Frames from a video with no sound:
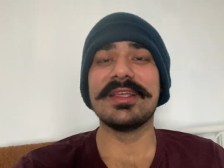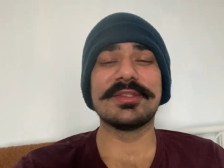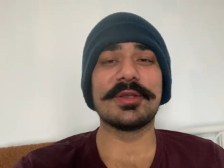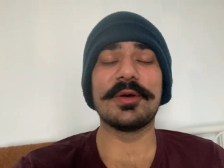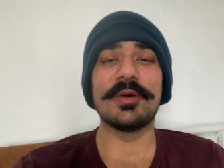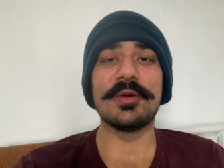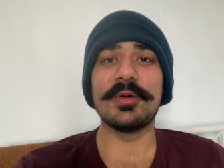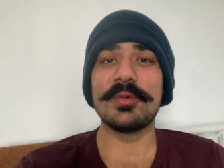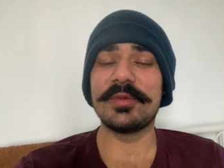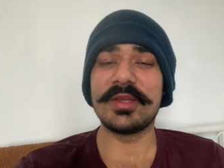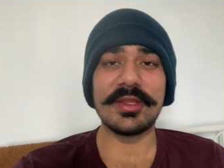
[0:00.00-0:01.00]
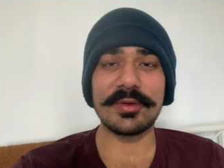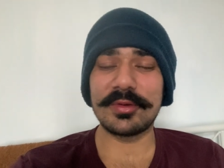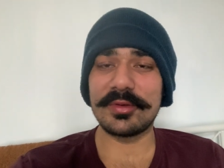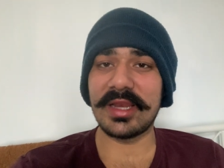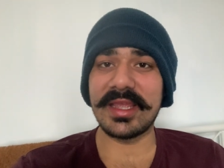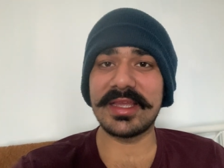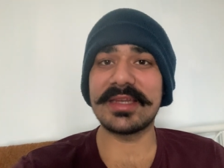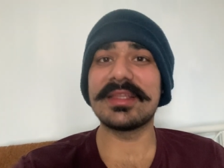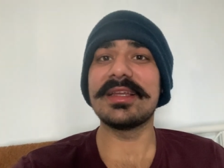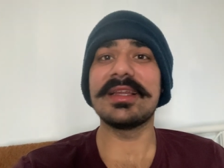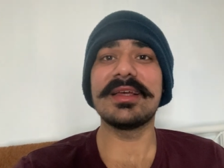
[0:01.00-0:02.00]
सो so, वीडियो को लाइक कर
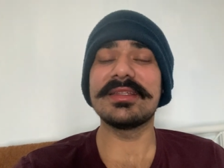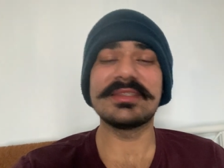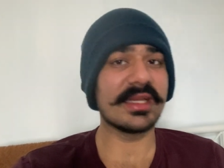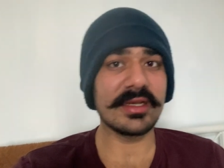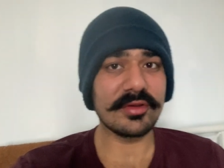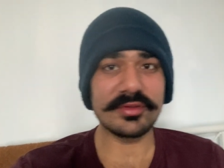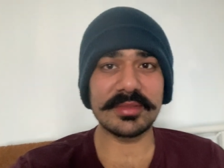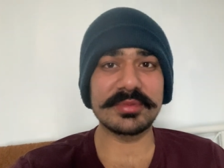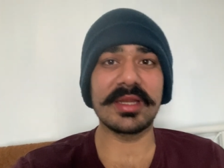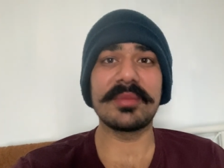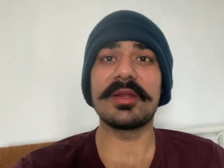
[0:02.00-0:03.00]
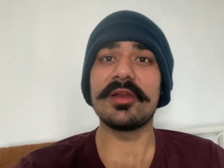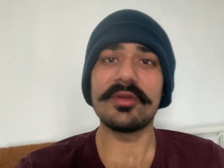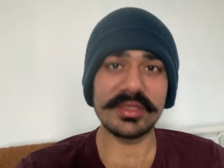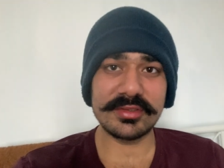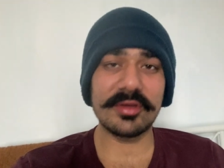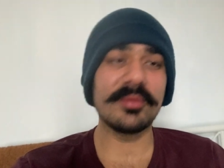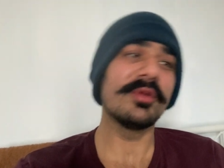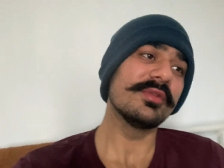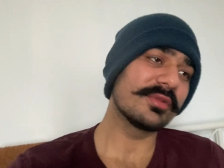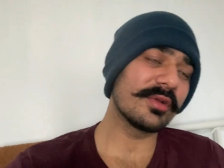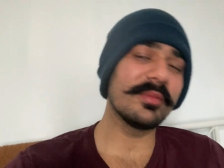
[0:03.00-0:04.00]
देना चैनल को सब्सक्राइब कर लो इसको भी
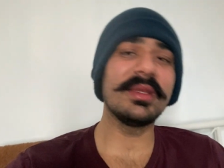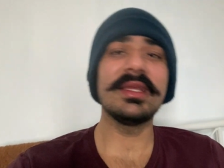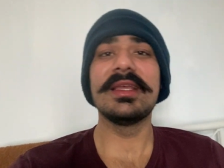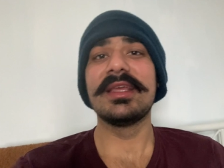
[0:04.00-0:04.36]
उसको भी